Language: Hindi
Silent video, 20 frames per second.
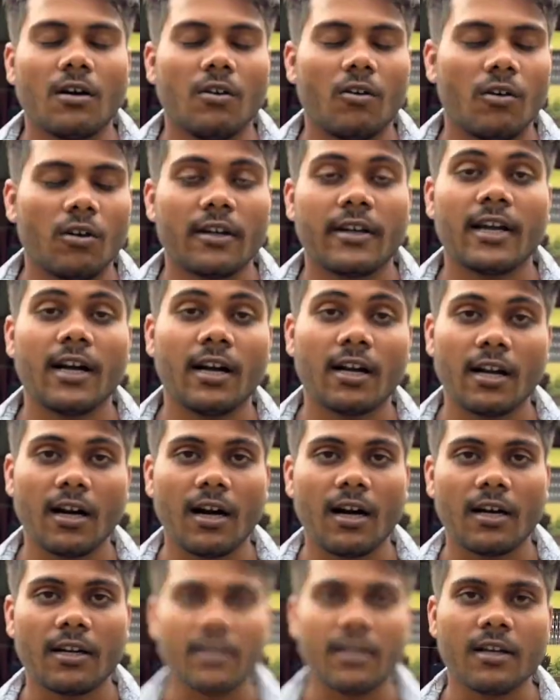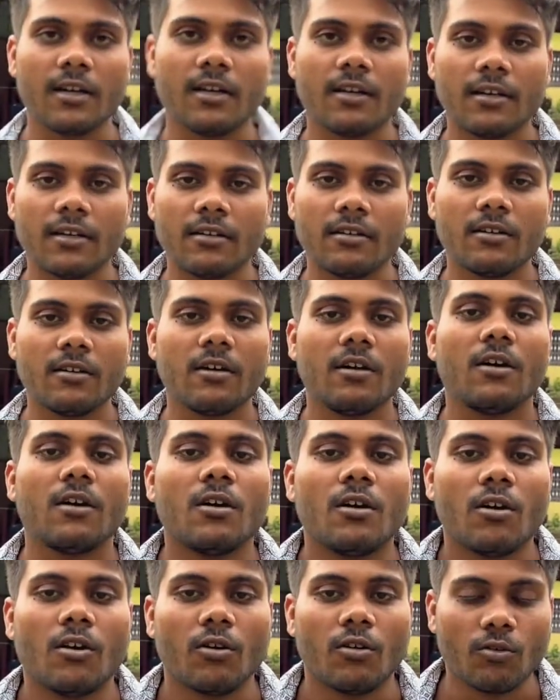थे और क्या कहानियाँ हैं
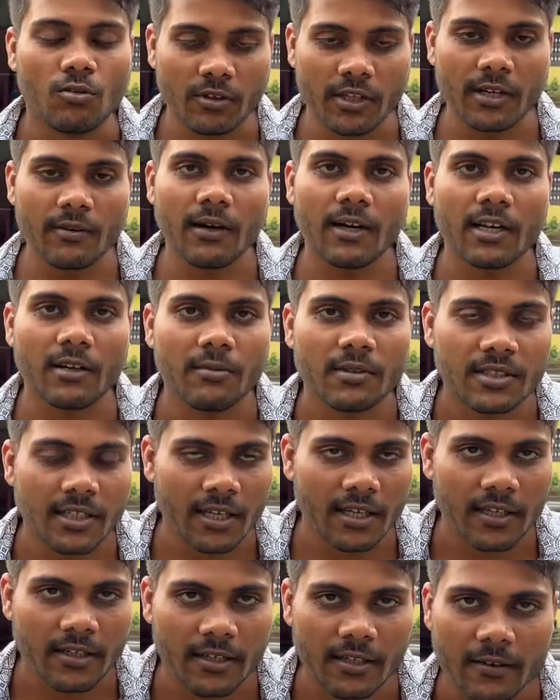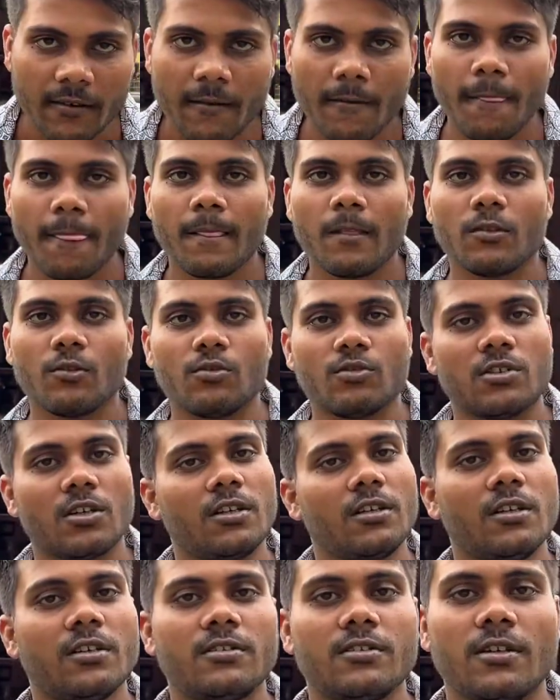उनके बारे में जानेंगे तो
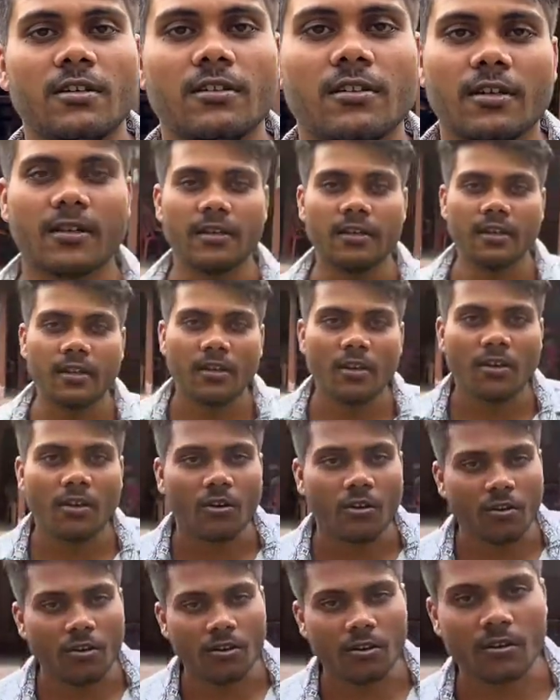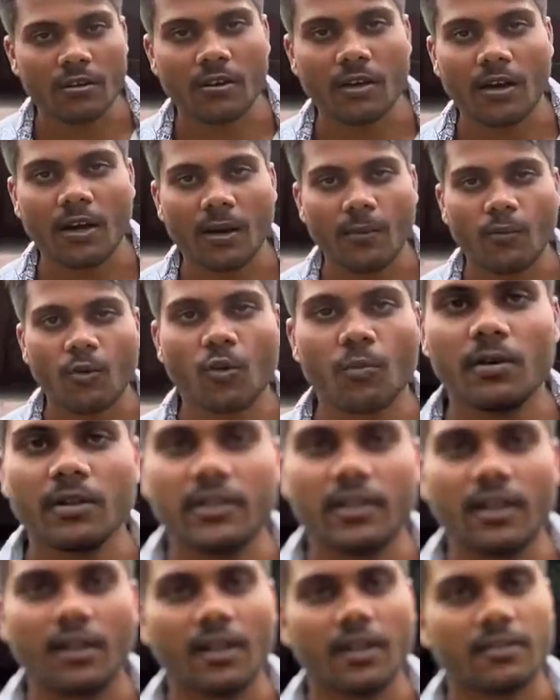चलिए चलते हैं और आपको
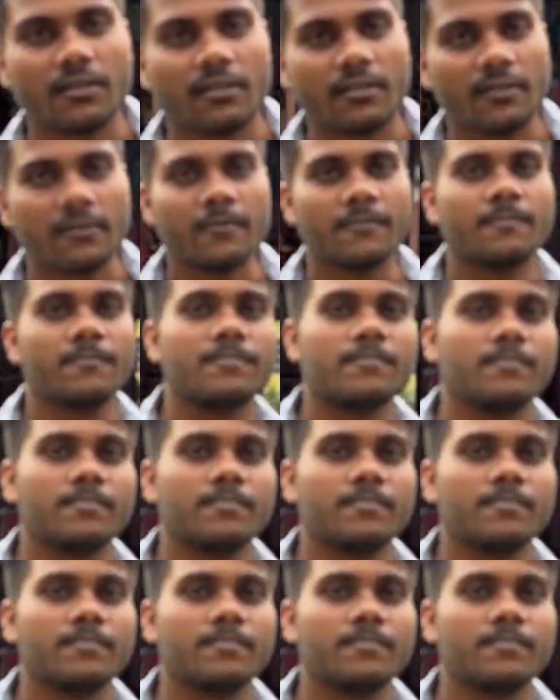भी दिखलाते हैं